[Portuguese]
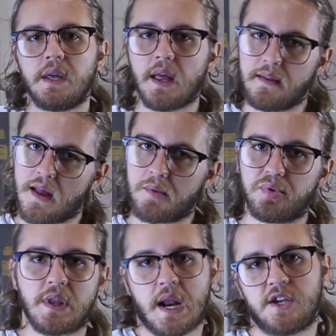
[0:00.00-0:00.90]
E a ideia
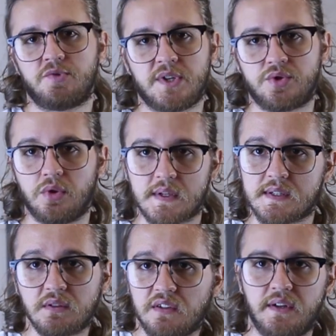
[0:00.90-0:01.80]
por trás de uma
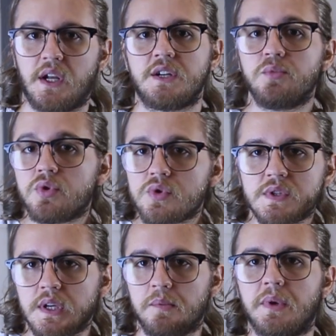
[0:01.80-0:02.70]
titulação, na verdade, é muito
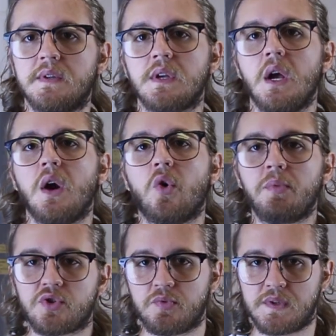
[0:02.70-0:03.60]
simples.
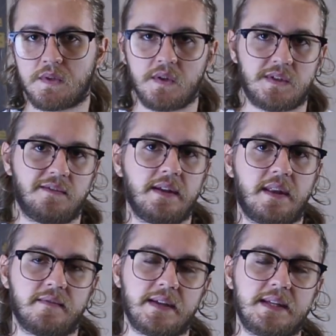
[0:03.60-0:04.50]
Uma substância vai,
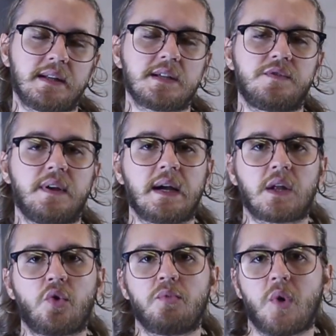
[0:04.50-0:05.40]
vai ser
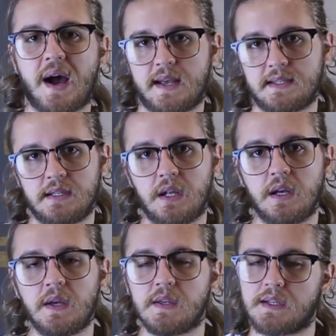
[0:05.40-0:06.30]
classificada como ácida
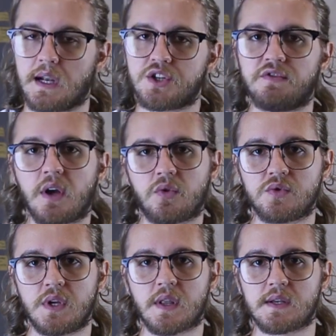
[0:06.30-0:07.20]
se ela tiver a
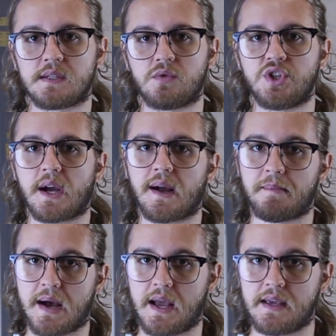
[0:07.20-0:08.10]
concentração de H
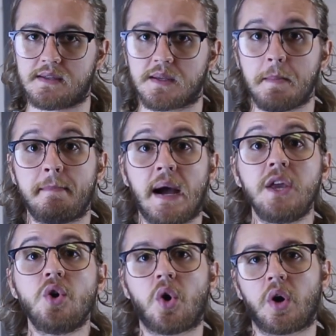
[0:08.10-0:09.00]

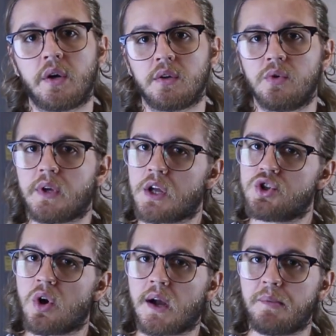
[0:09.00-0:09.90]
maior do que a
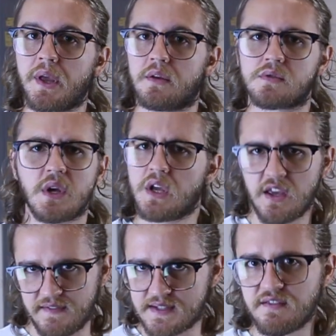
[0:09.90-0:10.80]
de OH-
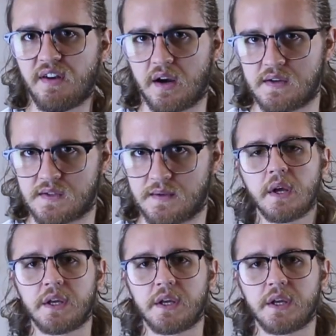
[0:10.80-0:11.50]
e vice-versa.